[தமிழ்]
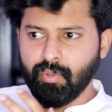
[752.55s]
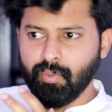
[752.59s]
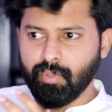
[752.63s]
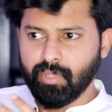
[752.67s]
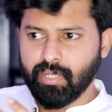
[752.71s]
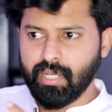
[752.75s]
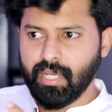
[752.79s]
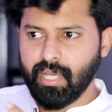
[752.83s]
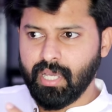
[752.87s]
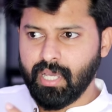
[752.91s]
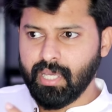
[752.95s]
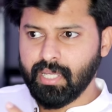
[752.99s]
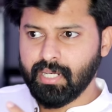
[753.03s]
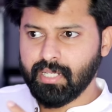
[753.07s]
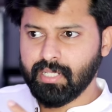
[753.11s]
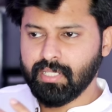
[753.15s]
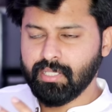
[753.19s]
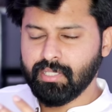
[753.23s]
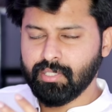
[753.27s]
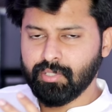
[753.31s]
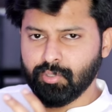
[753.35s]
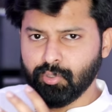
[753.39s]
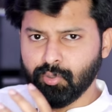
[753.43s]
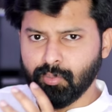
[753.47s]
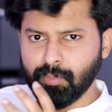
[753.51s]
உங்கள் ஹேரை
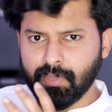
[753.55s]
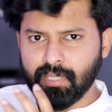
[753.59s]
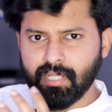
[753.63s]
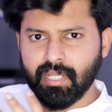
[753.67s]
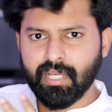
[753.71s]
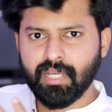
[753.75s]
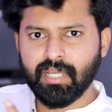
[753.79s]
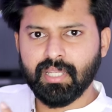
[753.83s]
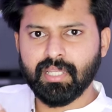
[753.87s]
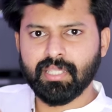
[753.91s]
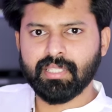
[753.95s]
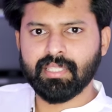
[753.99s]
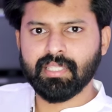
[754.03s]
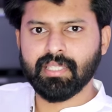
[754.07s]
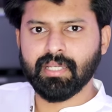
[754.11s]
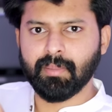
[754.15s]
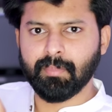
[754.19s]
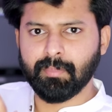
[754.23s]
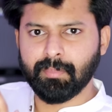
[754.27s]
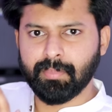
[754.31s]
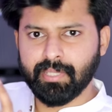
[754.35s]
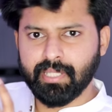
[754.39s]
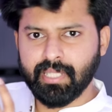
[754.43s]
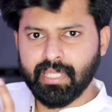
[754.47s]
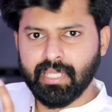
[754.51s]
ரொம்ப நாளைக்கு
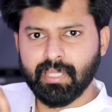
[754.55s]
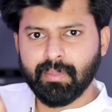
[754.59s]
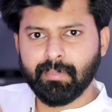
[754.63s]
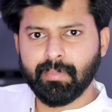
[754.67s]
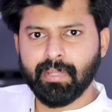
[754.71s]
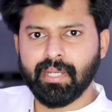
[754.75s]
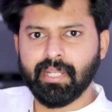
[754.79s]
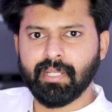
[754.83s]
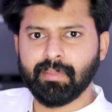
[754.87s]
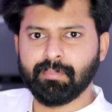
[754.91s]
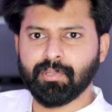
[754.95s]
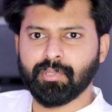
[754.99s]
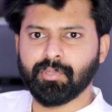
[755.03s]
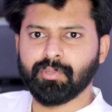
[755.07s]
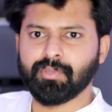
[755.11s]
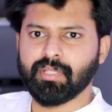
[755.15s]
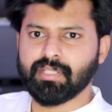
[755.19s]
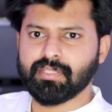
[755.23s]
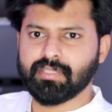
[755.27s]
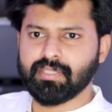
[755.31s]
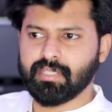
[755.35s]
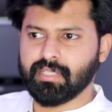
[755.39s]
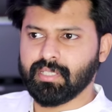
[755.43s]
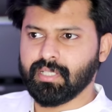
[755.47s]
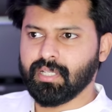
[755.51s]
அப்படியே மெயின்டைன் பண்ணணும்னு
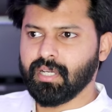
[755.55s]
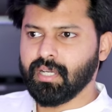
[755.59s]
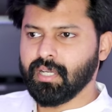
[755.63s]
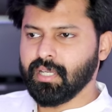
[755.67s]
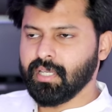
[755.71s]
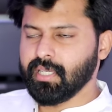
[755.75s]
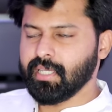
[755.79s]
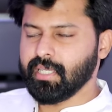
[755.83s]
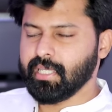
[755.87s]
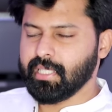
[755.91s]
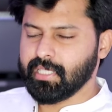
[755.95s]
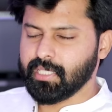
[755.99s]
நினச்சிங்கன்னா